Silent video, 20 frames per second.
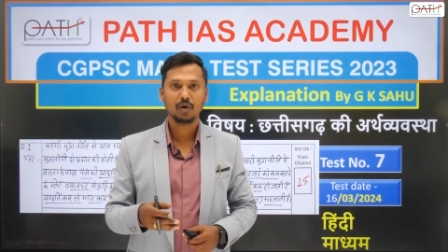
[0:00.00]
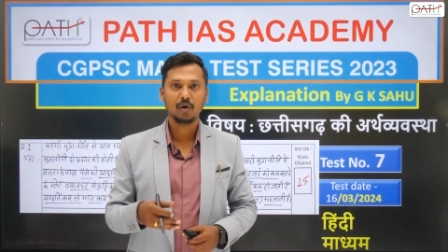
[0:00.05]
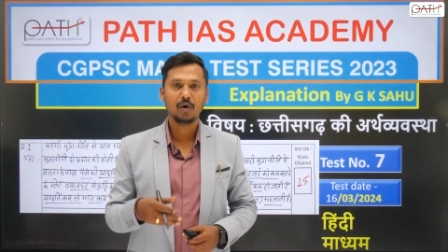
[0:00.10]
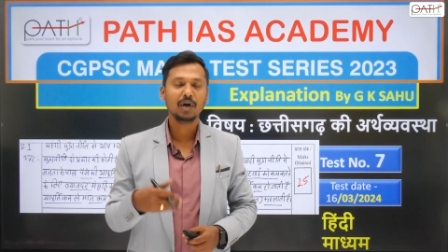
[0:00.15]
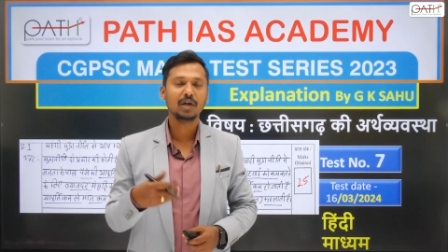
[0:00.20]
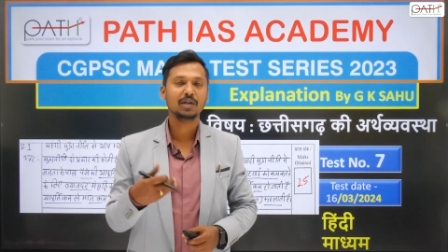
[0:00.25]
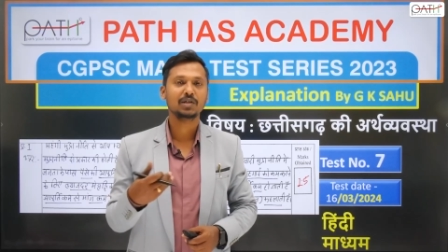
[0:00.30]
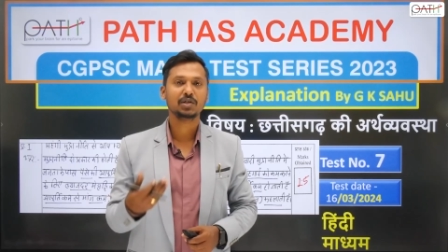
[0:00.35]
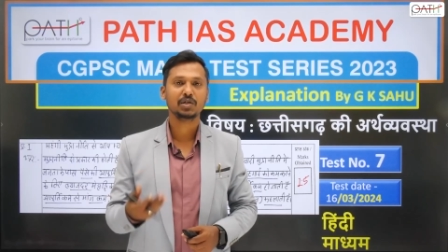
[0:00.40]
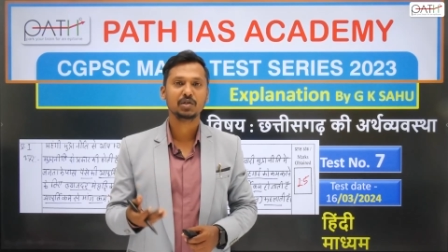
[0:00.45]

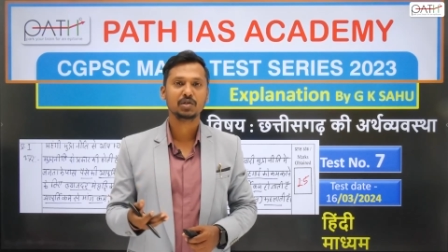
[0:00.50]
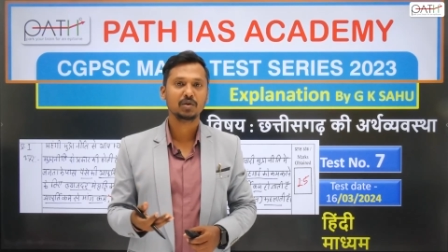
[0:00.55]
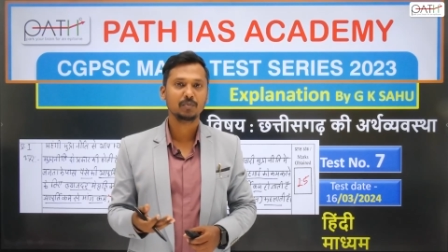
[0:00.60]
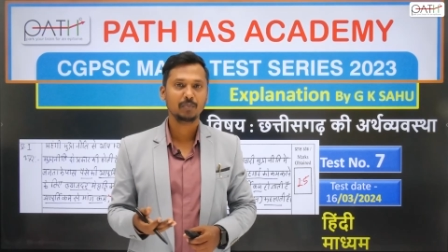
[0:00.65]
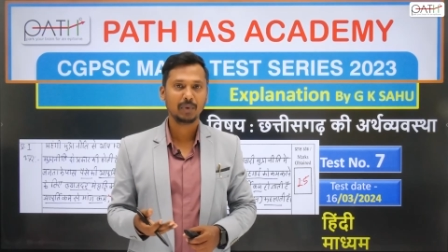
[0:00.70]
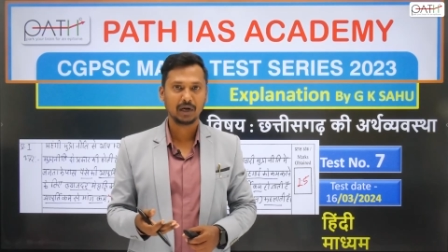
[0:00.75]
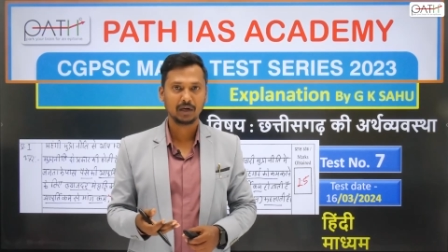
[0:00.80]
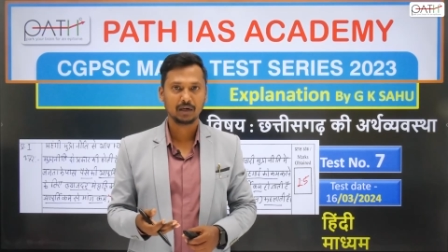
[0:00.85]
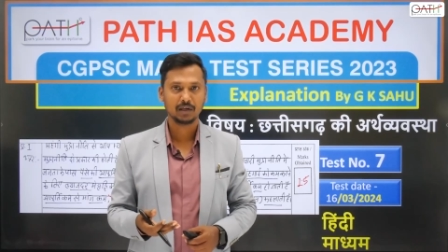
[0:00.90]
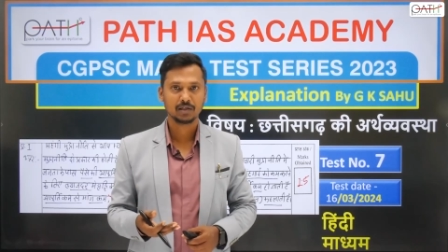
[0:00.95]
और अच्छे से
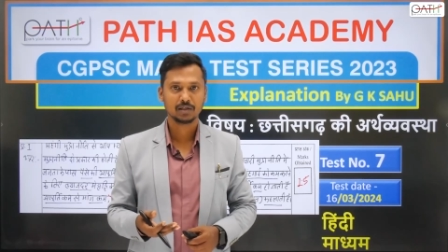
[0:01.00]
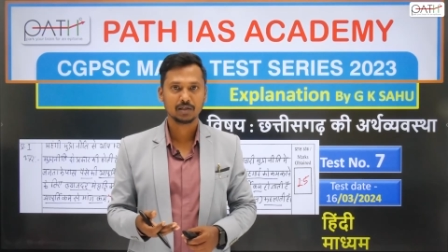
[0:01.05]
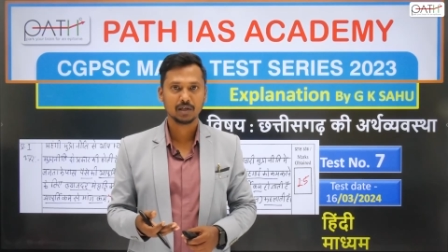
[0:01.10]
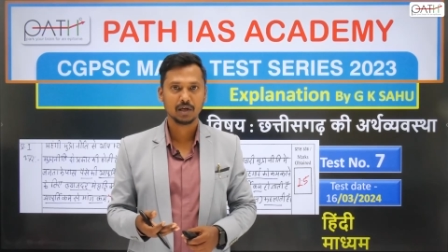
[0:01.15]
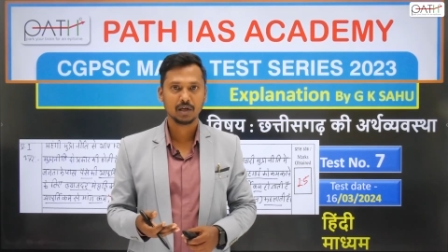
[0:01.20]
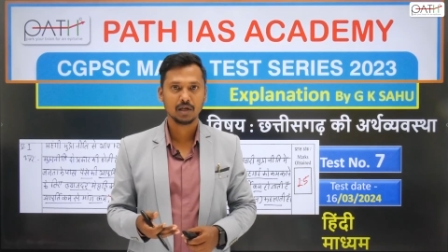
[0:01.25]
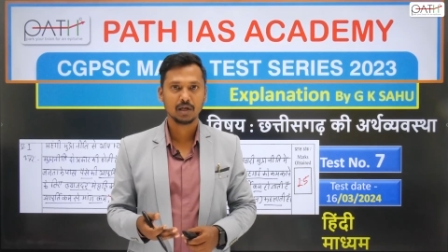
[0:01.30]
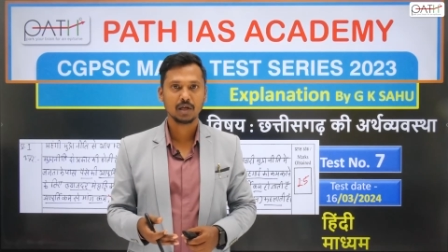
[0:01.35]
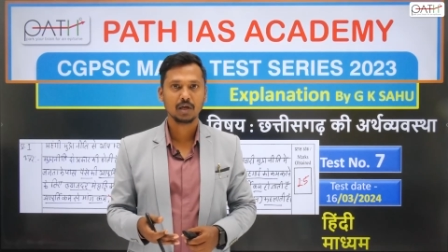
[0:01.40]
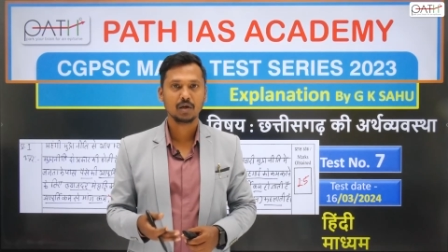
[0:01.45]
प्रैक्टिस
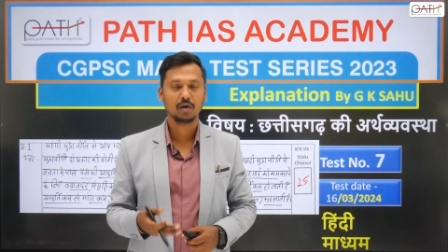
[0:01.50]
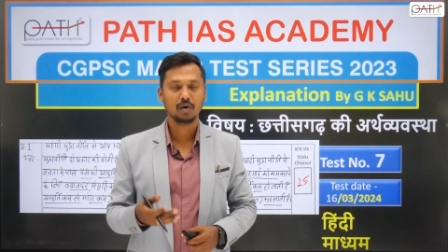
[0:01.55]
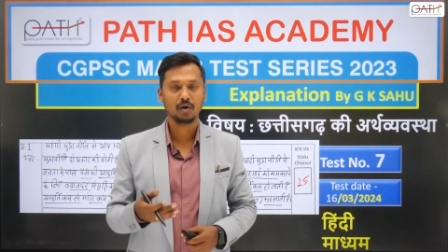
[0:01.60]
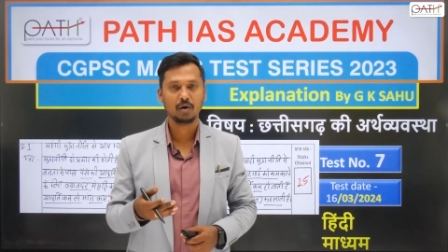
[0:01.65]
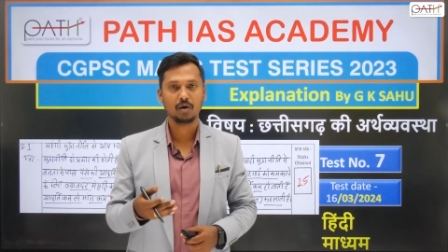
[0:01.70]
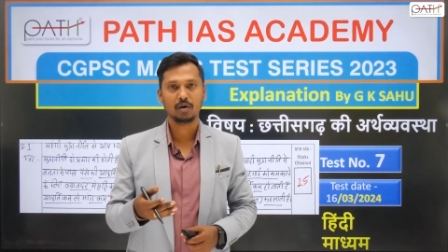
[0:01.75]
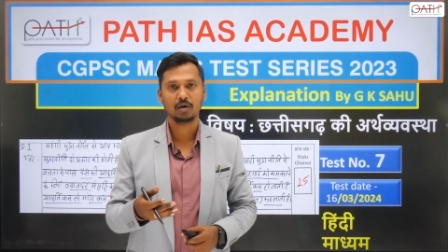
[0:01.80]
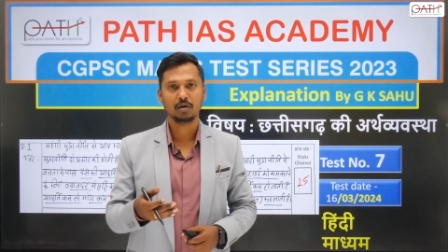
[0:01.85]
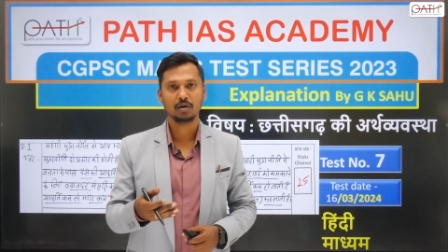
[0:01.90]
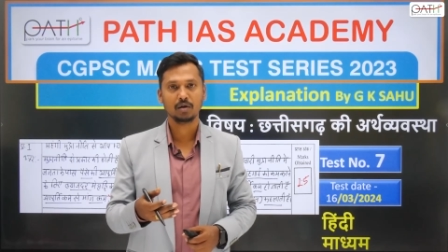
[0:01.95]
करिए
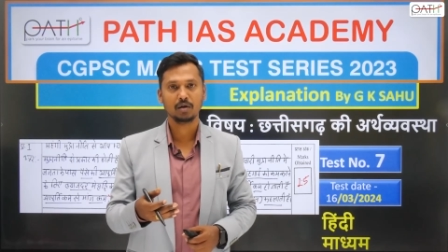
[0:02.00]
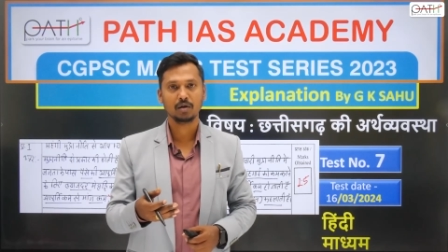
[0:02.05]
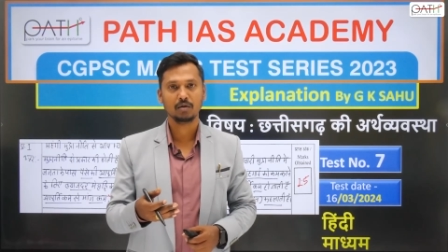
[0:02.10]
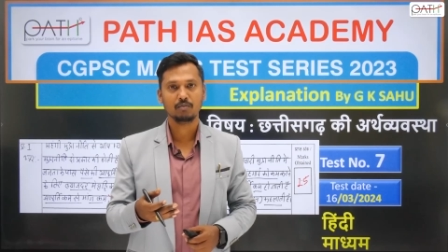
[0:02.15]
और